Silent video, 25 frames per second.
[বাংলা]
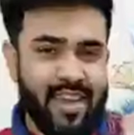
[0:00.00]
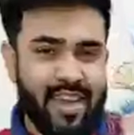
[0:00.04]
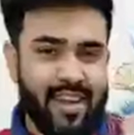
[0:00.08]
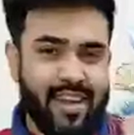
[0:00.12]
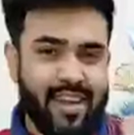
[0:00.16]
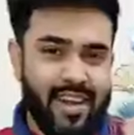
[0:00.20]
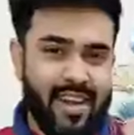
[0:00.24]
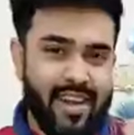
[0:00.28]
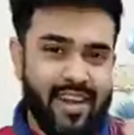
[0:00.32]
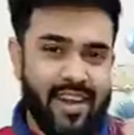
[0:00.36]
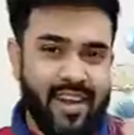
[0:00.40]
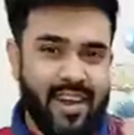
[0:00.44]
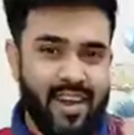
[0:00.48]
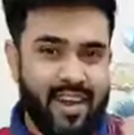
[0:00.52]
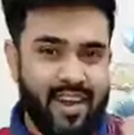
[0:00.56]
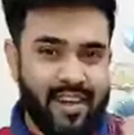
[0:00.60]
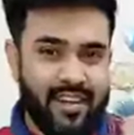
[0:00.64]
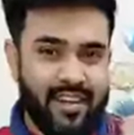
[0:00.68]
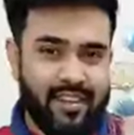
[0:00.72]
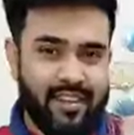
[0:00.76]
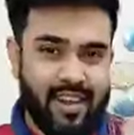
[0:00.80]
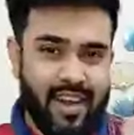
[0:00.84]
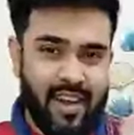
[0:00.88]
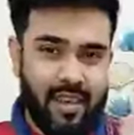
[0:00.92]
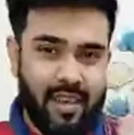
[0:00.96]
এটা কার
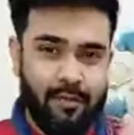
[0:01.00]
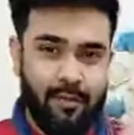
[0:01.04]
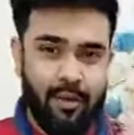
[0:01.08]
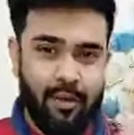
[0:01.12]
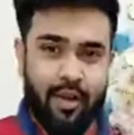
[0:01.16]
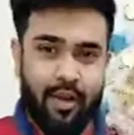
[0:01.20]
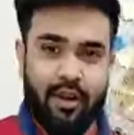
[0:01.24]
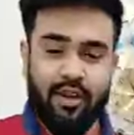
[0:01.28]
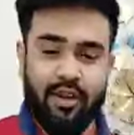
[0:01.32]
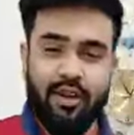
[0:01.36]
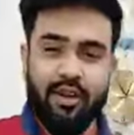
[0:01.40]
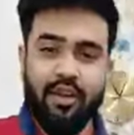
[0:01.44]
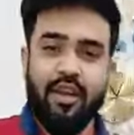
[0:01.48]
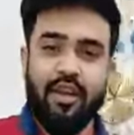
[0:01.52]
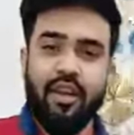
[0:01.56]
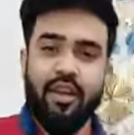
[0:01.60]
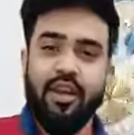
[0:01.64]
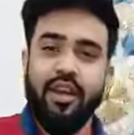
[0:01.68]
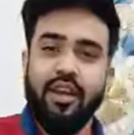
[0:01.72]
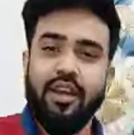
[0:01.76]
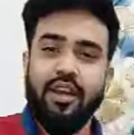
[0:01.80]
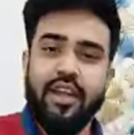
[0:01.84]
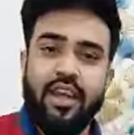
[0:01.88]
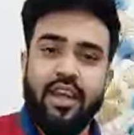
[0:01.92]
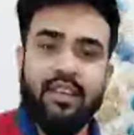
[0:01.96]
চাই বলেন
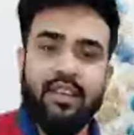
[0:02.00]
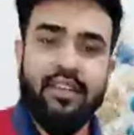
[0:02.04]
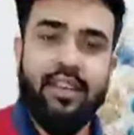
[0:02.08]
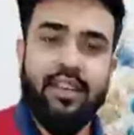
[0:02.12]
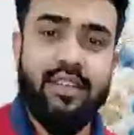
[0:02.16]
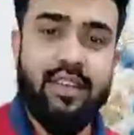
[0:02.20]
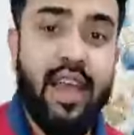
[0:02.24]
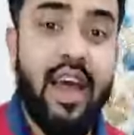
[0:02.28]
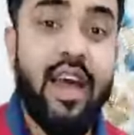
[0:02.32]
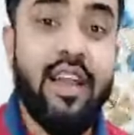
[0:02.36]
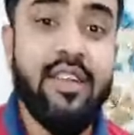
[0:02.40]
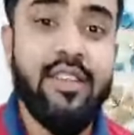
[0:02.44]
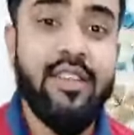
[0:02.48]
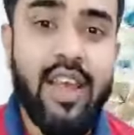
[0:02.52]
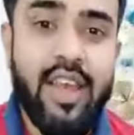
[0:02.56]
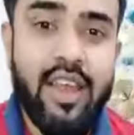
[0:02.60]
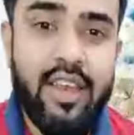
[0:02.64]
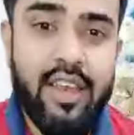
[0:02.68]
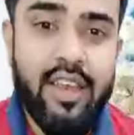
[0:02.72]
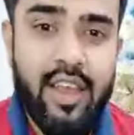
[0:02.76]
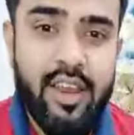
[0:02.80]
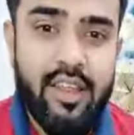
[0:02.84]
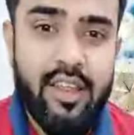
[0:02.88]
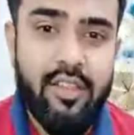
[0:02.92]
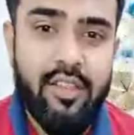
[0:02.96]
ঠিক আছে যার চাই
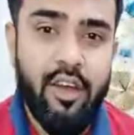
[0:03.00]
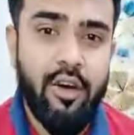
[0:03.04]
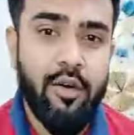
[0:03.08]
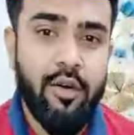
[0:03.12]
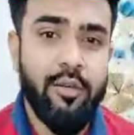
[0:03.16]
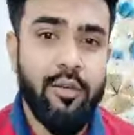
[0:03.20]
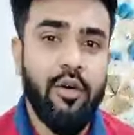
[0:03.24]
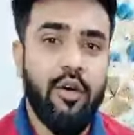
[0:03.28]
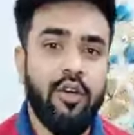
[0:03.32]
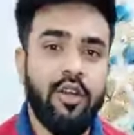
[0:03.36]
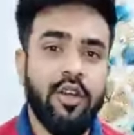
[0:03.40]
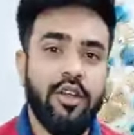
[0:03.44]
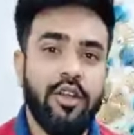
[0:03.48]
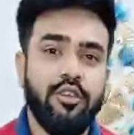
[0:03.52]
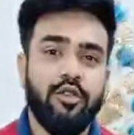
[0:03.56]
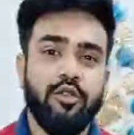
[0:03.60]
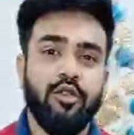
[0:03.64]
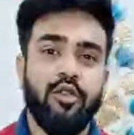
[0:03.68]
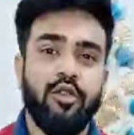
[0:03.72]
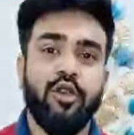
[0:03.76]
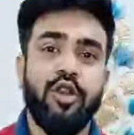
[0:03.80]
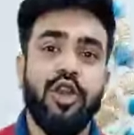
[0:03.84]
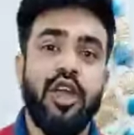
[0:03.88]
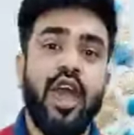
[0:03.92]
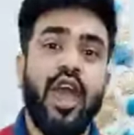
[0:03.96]
নিয়ে নিতে হবে অনেক
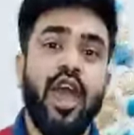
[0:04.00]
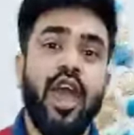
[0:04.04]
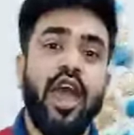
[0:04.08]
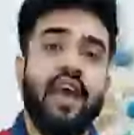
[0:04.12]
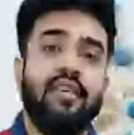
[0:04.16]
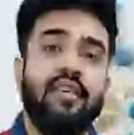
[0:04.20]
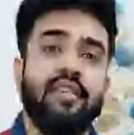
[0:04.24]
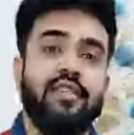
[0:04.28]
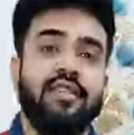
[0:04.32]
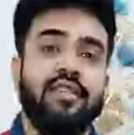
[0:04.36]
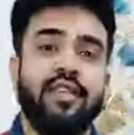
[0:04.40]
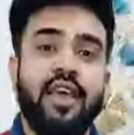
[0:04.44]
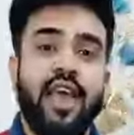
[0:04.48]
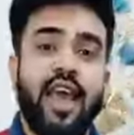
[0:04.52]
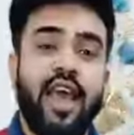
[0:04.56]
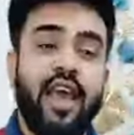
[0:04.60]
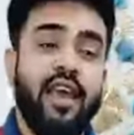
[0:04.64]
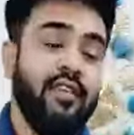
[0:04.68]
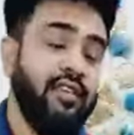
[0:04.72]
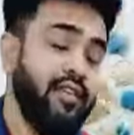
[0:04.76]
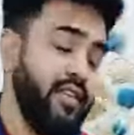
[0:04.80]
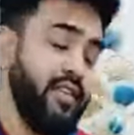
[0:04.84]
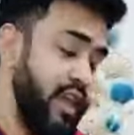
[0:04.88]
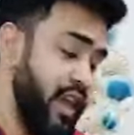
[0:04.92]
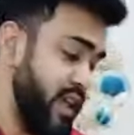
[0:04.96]
সুন্দর ইয়াস
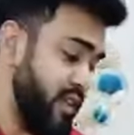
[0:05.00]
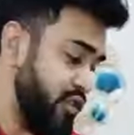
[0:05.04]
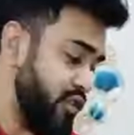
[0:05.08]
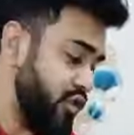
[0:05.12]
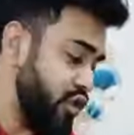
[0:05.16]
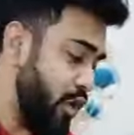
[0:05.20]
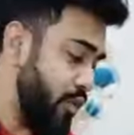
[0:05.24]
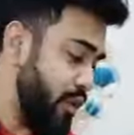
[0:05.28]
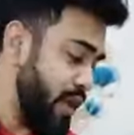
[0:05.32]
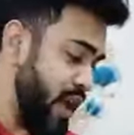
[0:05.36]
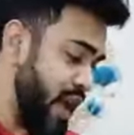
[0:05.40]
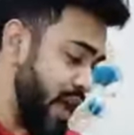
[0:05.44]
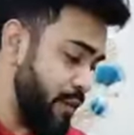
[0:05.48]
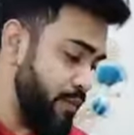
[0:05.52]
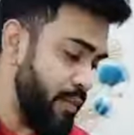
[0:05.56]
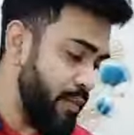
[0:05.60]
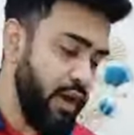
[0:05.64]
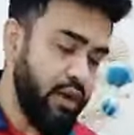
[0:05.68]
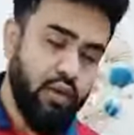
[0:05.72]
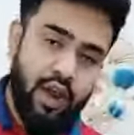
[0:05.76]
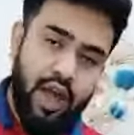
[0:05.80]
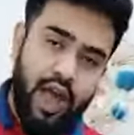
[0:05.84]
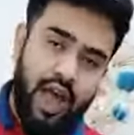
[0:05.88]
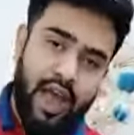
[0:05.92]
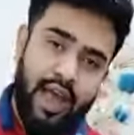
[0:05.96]
ইয়াস ইয়াস সবাই একবার
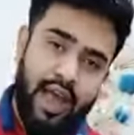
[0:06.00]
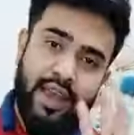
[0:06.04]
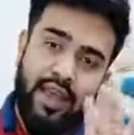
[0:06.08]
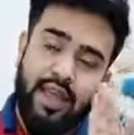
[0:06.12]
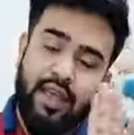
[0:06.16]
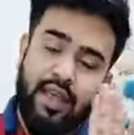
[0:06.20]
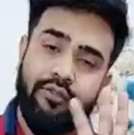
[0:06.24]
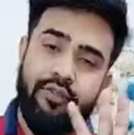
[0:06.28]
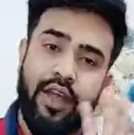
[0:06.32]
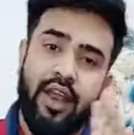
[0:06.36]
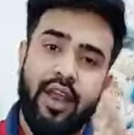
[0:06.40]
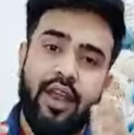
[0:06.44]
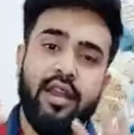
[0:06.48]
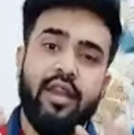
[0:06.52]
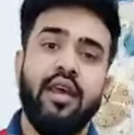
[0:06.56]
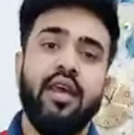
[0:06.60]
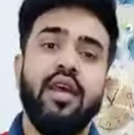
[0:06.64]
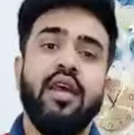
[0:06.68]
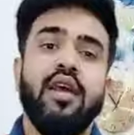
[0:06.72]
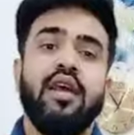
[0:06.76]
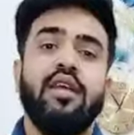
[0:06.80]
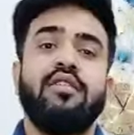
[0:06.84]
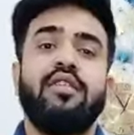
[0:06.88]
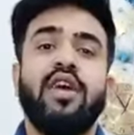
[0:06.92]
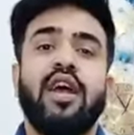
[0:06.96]
করে হাই লিখে ফেলেন
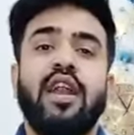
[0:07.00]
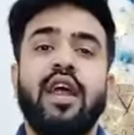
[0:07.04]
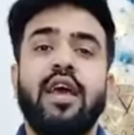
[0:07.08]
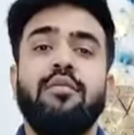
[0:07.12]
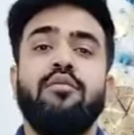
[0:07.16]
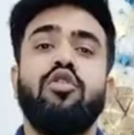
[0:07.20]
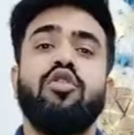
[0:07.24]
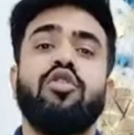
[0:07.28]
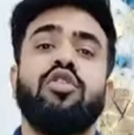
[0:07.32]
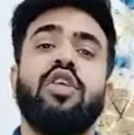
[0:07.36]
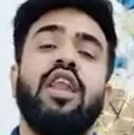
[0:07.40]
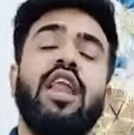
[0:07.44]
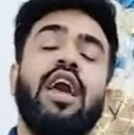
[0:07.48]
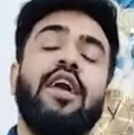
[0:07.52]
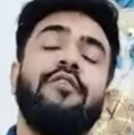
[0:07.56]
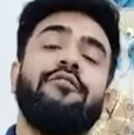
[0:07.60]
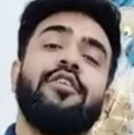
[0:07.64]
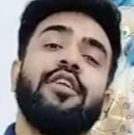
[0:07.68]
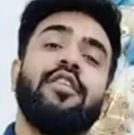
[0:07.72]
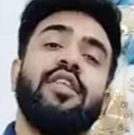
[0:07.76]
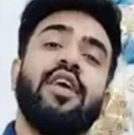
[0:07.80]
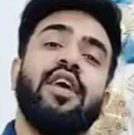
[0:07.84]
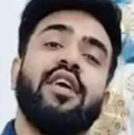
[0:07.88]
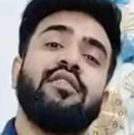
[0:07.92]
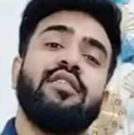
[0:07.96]
যারা এই মুহূর্তে
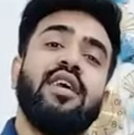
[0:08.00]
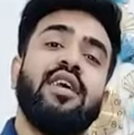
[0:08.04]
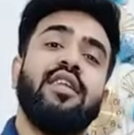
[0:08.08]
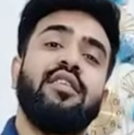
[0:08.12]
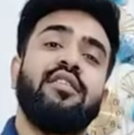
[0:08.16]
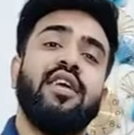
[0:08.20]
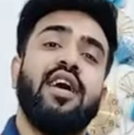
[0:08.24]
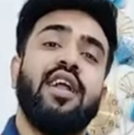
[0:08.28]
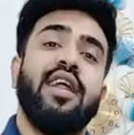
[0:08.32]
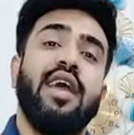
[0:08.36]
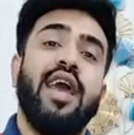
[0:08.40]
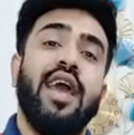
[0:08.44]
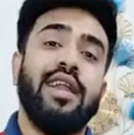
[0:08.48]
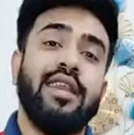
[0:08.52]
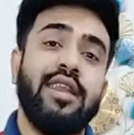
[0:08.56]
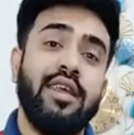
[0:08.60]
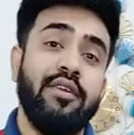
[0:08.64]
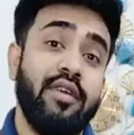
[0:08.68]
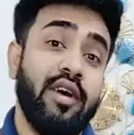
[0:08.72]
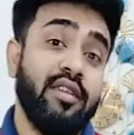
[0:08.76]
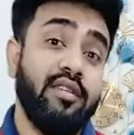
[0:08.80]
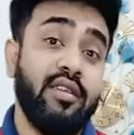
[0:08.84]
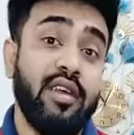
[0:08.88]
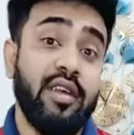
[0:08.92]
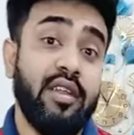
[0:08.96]
লাইভটা দেখছেন যারা অ্যাক্টিভ
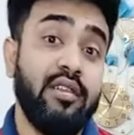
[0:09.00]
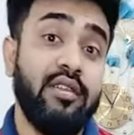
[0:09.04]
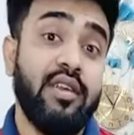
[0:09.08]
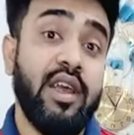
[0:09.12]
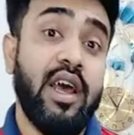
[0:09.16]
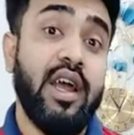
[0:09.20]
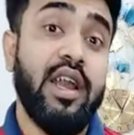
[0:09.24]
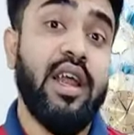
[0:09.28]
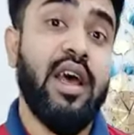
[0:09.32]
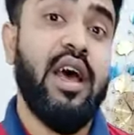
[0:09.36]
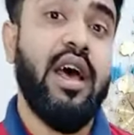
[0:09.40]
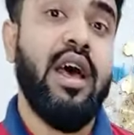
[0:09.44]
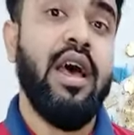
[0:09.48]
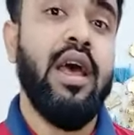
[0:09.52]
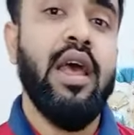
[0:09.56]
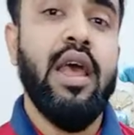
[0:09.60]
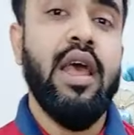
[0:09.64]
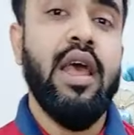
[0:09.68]
আছেন যারা